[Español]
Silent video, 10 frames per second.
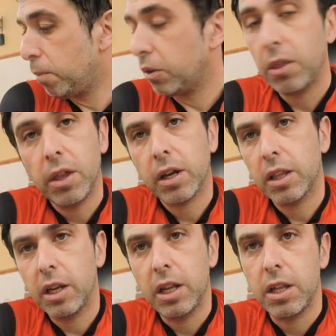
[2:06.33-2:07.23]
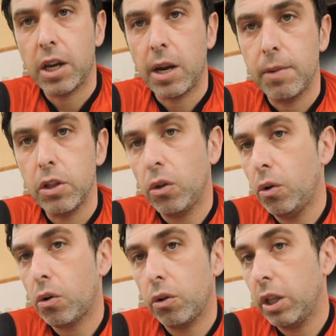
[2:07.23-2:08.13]
potencial que tiene el entrenamiento
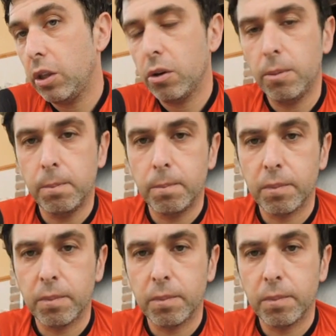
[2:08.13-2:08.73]
en rodillo